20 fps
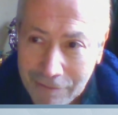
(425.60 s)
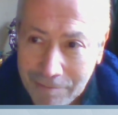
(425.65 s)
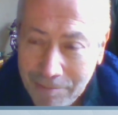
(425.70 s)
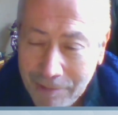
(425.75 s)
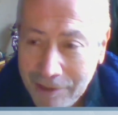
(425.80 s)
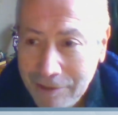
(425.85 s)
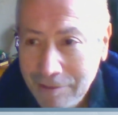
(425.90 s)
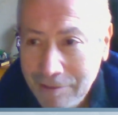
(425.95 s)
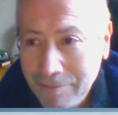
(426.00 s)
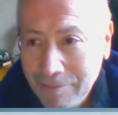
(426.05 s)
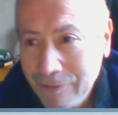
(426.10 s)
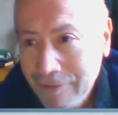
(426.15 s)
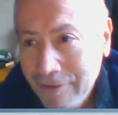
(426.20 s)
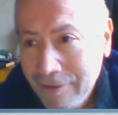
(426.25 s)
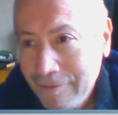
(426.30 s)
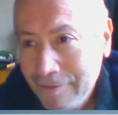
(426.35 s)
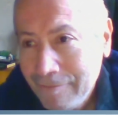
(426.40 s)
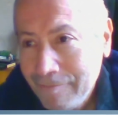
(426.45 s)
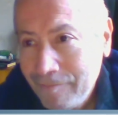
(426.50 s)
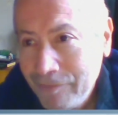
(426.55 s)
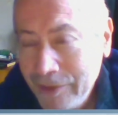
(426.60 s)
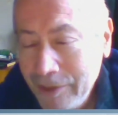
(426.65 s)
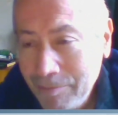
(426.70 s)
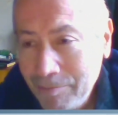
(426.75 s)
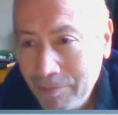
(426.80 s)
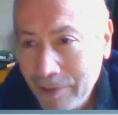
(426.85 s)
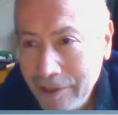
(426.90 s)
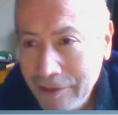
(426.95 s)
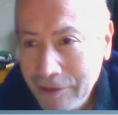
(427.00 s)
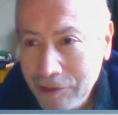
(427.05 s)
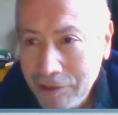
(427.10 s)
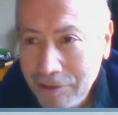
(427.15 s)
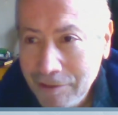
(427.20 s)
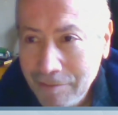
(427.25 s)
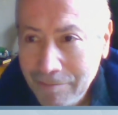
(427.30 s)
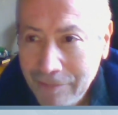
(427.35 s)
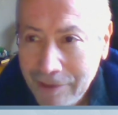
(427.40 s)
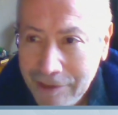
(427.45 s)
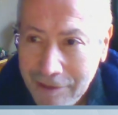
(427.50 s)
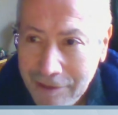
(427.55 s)
Поэтому ни по личным
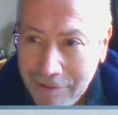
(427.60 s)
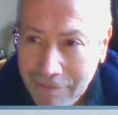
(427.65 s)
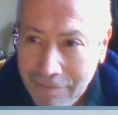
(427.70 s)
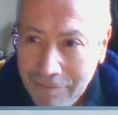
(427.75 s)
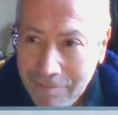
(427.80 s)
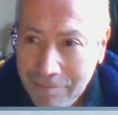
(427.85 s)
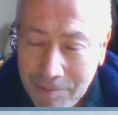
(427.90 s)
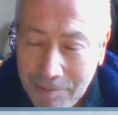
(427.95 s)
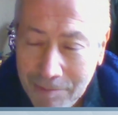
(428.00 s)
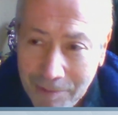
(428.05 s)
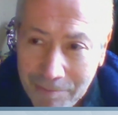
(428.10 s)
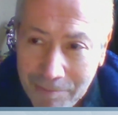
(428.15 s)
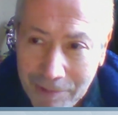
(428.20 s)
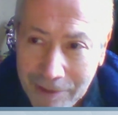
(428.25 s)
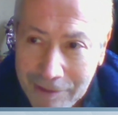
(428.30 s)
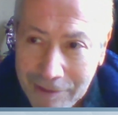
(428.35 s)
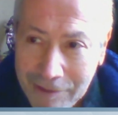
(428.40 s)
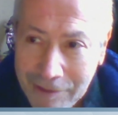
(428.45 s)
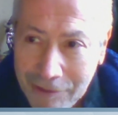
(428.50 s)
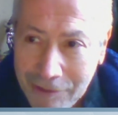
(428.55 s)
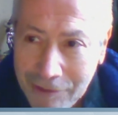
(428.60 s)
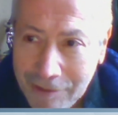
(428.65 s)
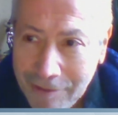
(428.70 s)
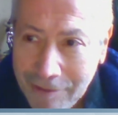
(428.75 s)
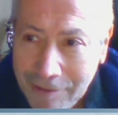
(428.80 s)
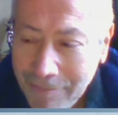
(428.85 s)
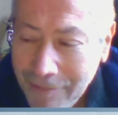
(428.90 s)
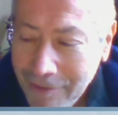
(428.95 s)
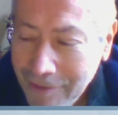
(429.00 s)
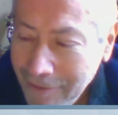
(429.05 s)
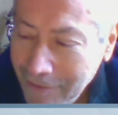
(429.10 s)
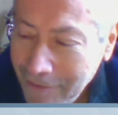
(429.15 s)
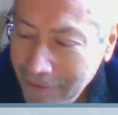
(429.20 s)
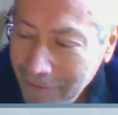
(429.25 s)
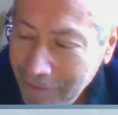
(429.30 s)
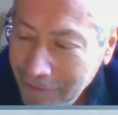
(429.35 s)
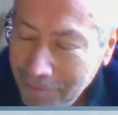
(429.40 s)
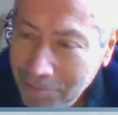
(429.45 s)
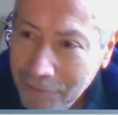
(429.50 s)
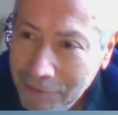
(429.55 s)
мотивам, ни по политическим у
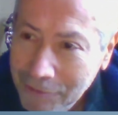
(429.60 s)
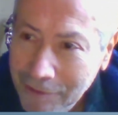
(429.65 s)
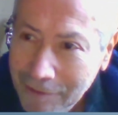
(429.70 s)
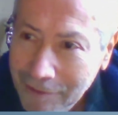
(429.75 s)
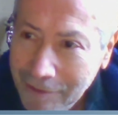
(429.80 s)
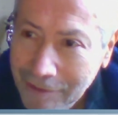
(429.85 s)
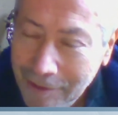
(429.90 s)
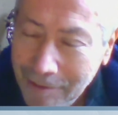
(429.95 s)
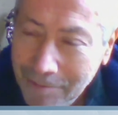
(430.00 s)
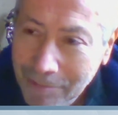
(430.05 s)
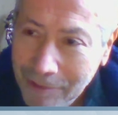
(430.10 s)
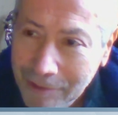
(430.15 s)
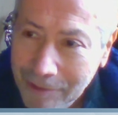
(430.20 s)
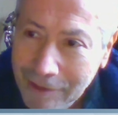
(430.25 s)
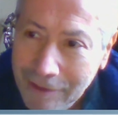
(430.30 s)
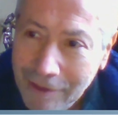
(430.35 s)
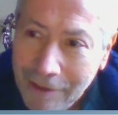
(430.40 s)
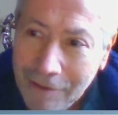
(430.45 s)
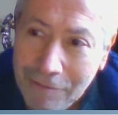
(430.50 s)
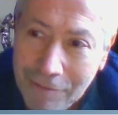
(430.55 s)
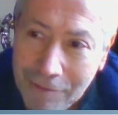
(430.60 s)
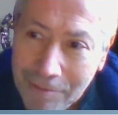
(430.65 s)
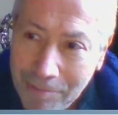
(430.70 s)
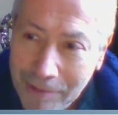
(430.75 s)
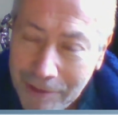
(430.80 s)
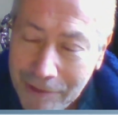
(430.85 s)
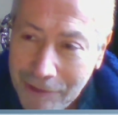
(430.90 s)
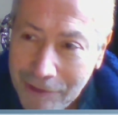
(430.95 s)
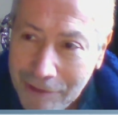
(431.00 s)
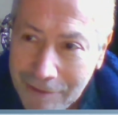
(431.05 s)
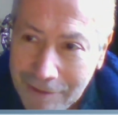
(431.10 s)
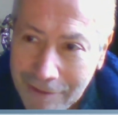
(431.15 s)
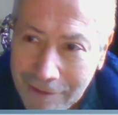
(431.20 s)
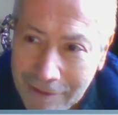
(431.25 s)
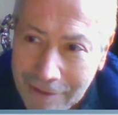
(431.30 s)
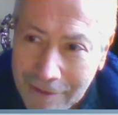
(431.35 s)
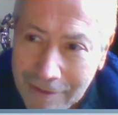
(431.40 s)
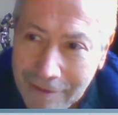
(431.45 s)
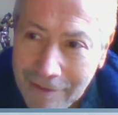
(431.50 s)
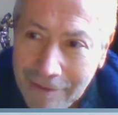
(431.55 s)
Путина не было никакой причины
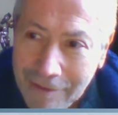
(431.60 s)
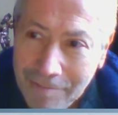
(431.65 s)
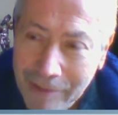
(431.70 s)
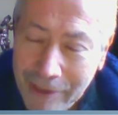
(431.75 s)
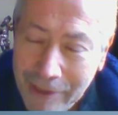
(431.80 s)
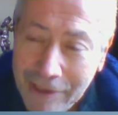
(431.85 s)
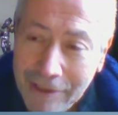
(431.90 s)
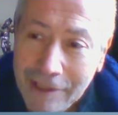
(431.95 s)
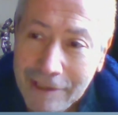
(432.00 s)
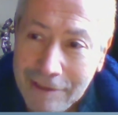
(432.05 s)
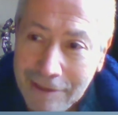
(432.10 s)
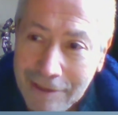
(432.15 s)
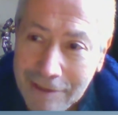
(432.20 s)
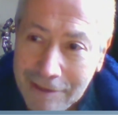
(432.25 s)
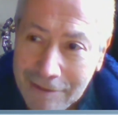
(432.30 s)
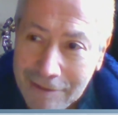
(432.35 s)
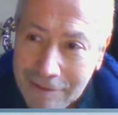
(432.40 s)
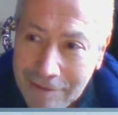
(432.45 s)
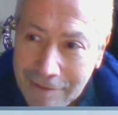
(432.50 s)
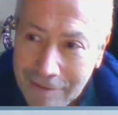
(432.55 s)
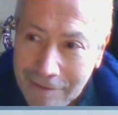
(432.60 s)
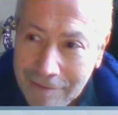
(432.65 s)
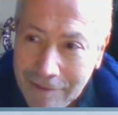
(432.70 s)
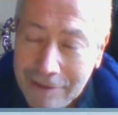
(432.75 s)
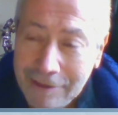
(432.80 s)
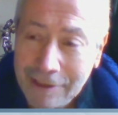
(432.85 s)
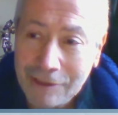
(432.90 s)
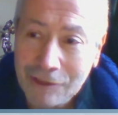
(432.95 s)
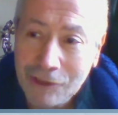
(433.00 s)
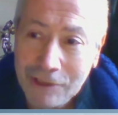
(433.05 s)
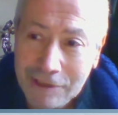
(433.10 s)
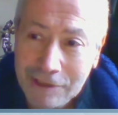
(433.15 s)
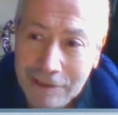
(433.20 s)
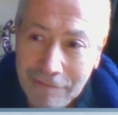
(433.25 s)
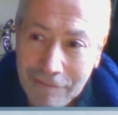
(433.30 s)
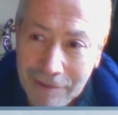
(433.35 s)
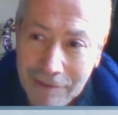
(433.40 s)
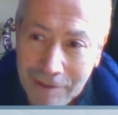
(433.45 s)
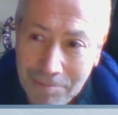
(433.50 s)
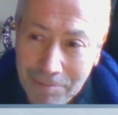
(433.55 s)
приходить на
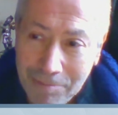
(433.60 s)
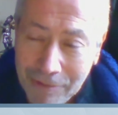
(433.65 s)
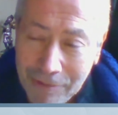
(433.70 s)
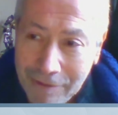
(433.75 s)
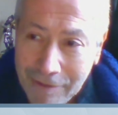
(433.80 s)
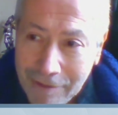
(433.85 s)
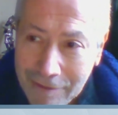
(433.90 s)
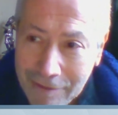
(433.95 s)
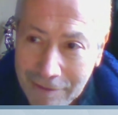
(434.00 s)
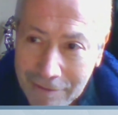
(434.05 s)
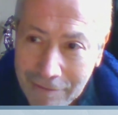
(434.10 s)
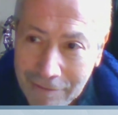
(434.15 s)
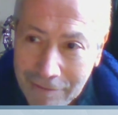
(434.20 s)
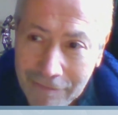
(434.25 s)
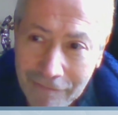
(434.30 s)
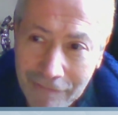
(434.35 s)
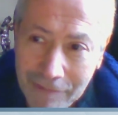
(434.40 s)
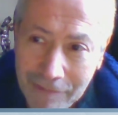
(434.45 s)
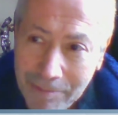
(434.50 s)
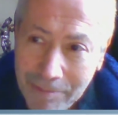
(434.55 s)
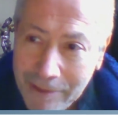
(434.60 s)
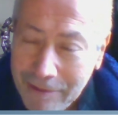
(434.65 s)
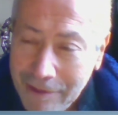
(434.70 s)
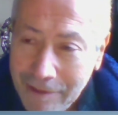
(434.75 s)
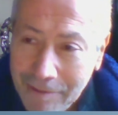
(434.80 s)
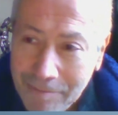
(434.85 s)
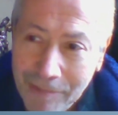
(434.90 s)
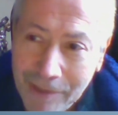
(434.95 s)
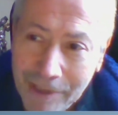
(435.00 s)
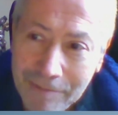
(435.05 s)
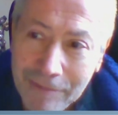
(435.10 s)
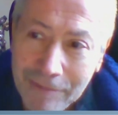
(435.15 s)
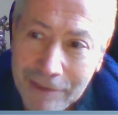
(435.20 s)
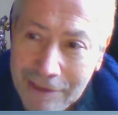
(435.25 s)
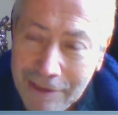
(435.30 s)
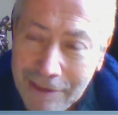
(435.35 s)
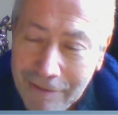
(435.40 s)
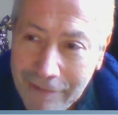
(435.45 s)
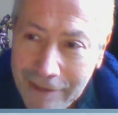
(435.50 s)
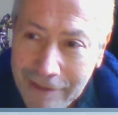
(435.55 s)
торжественные похороны, но он выбрал
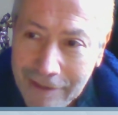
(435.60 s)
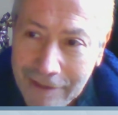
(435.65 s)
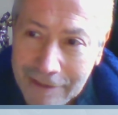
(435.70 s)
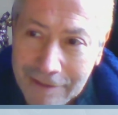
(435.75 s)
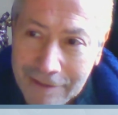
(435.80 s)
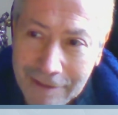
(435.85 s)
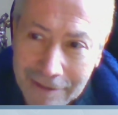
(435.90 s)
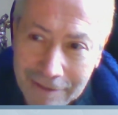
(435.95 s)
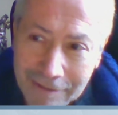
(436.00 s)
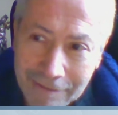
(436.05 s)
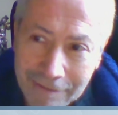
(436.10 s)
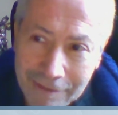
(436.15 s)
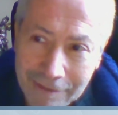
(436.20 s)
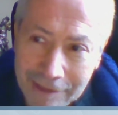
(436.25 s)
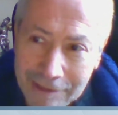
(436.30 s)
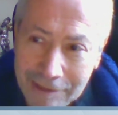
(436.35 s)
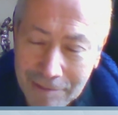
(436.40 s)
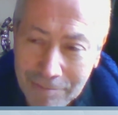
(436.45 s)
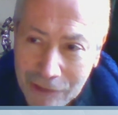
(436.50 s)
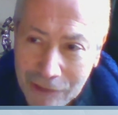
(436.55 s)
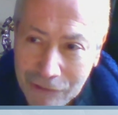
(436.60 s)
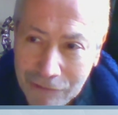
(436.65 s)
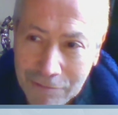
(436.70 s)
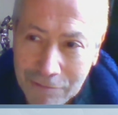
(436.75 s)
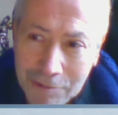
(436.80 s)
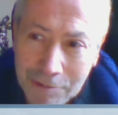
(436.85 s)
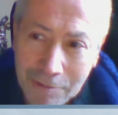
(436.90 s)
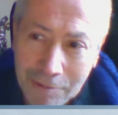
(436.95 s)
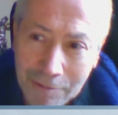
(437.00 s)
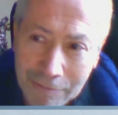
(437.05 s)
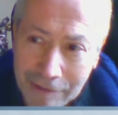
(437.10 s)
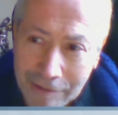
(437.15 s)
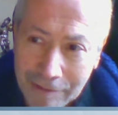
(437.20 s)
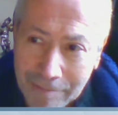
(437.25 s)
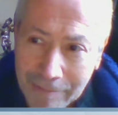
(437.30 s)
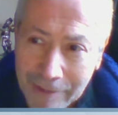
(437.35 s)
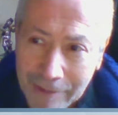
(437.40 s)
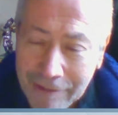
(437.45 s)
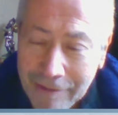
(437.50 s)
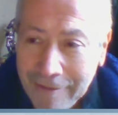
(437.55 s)
компромиссный вариант, как говорится, между струйками.